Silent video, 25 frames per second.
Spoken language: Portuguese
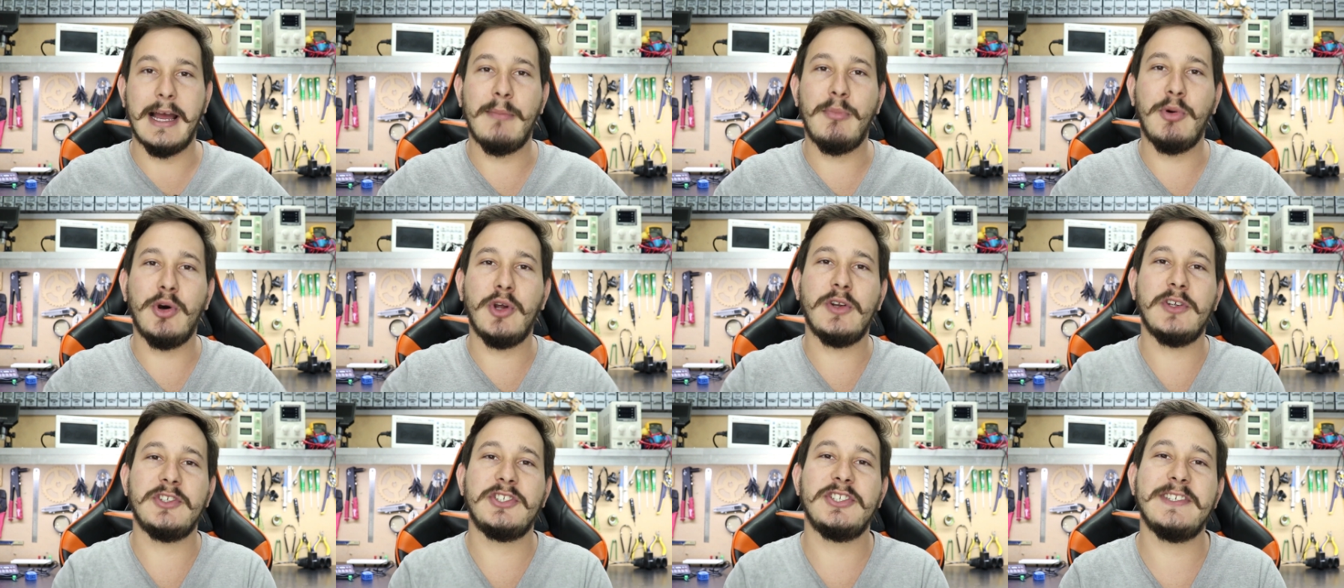A
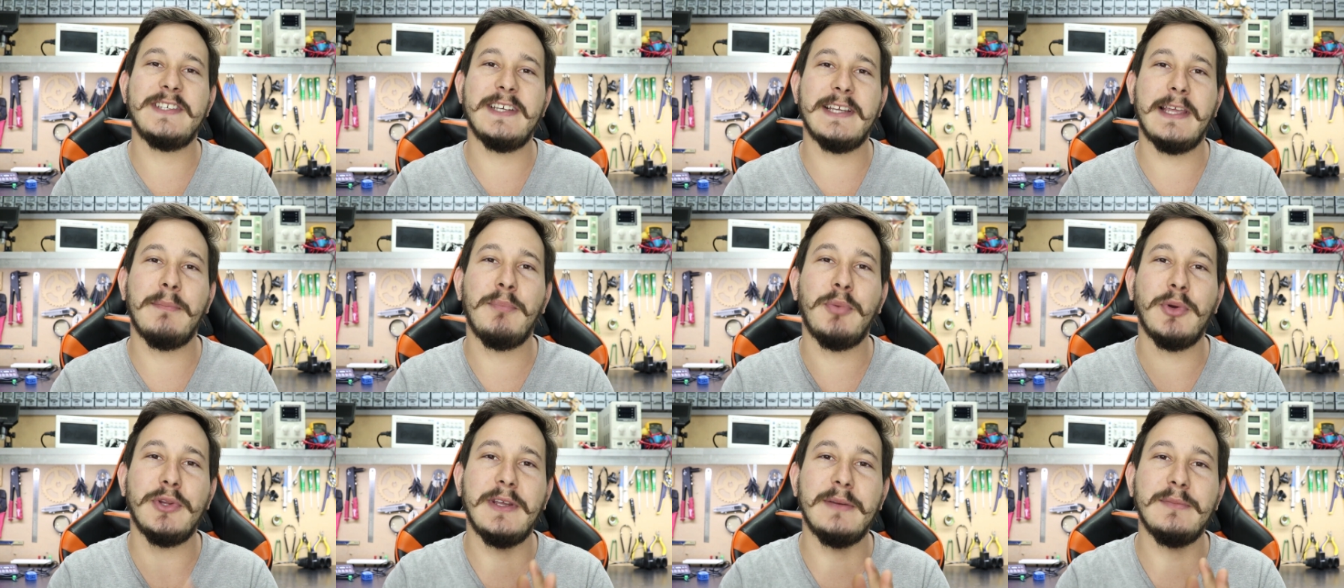boa notícia é
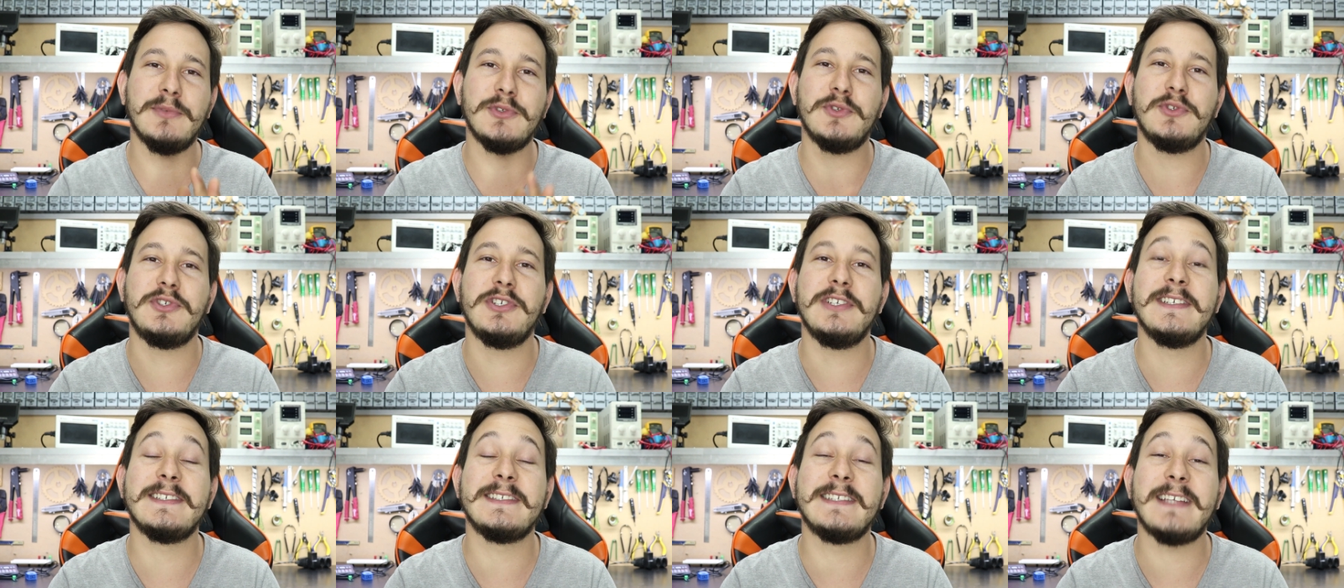que podemos
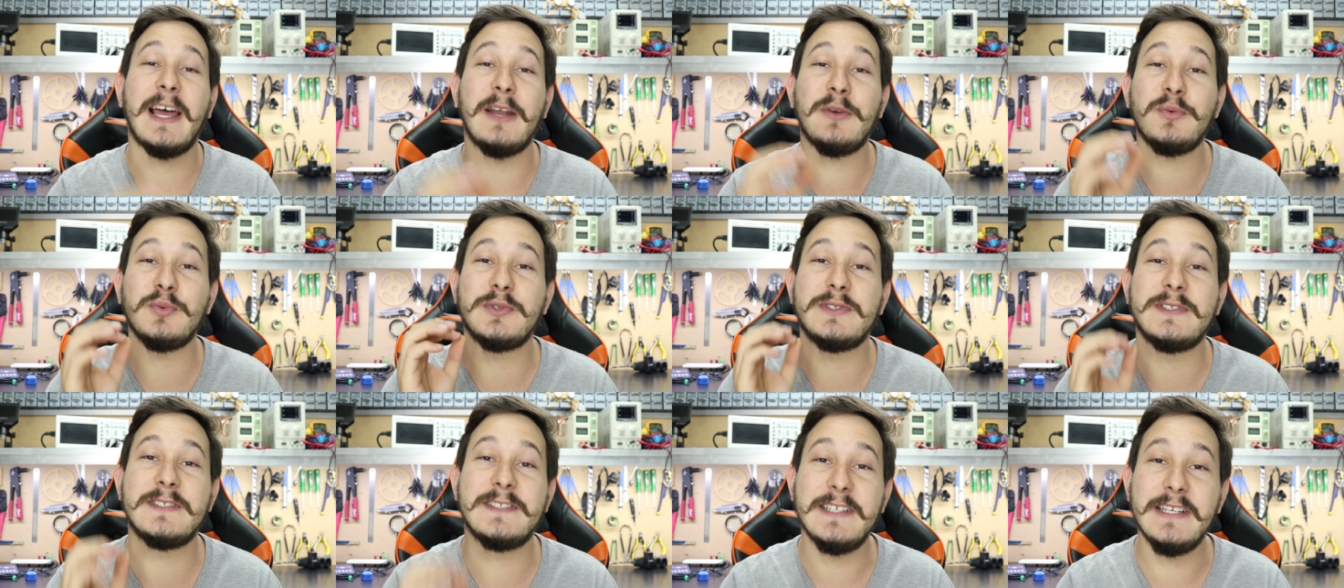utilizar
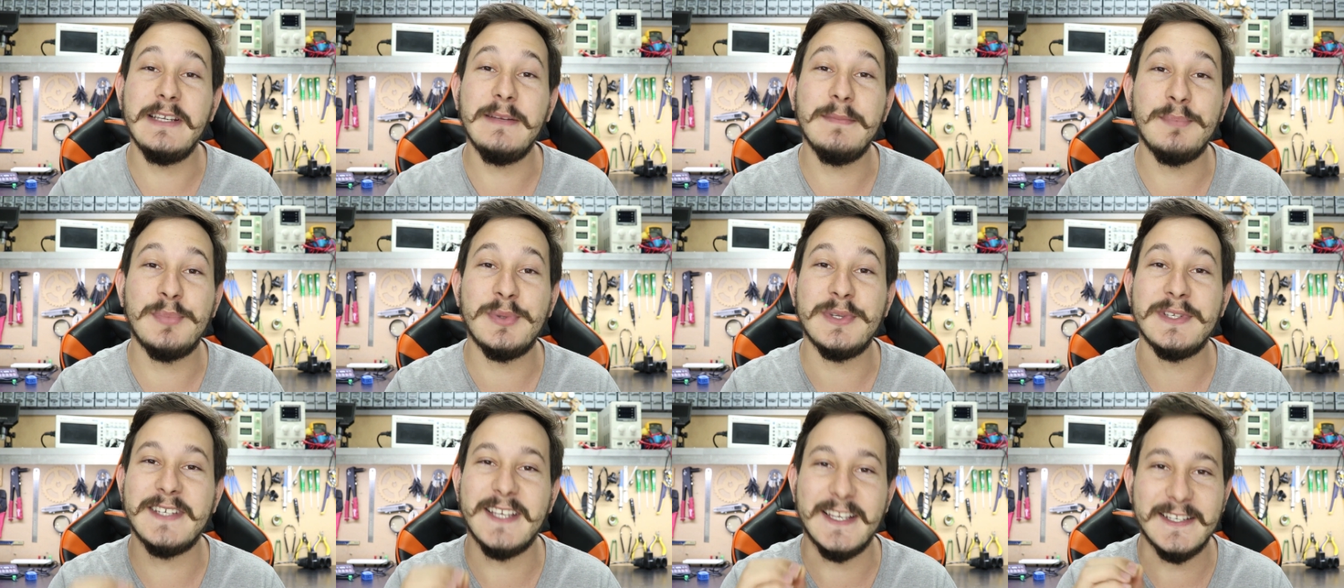um
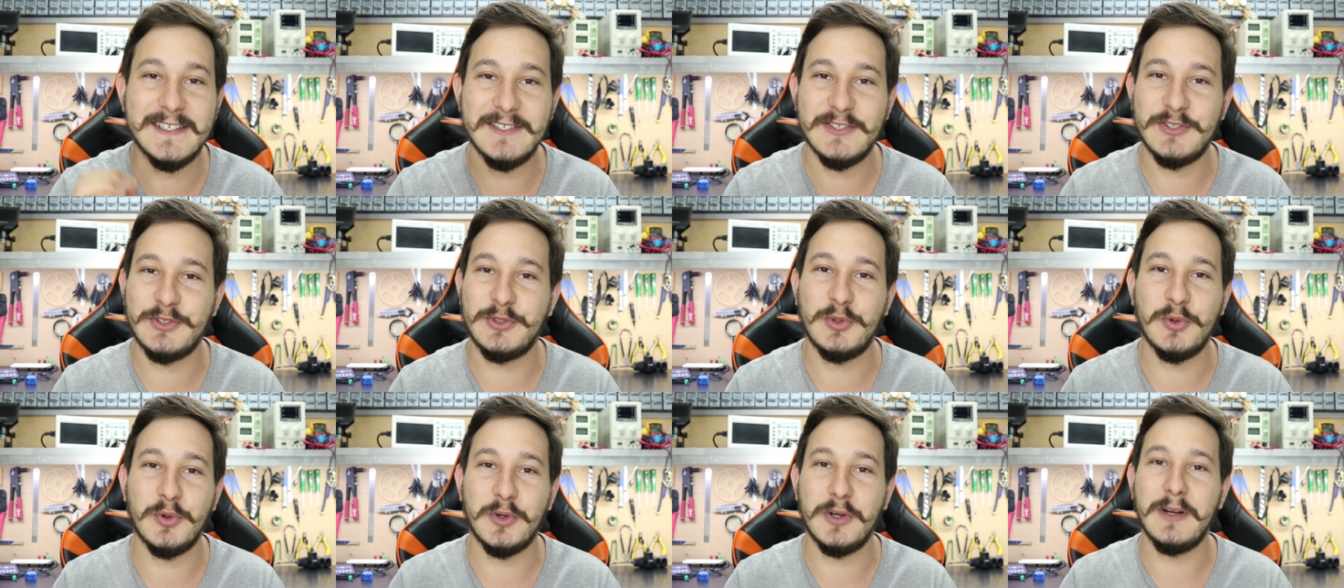simples
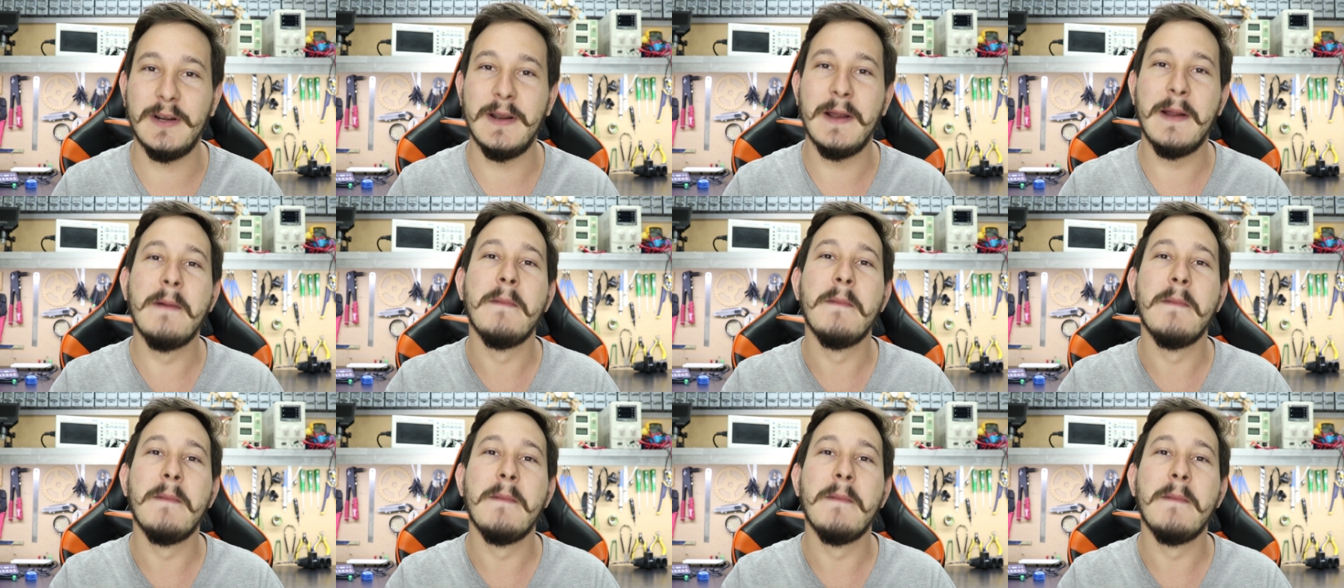resistor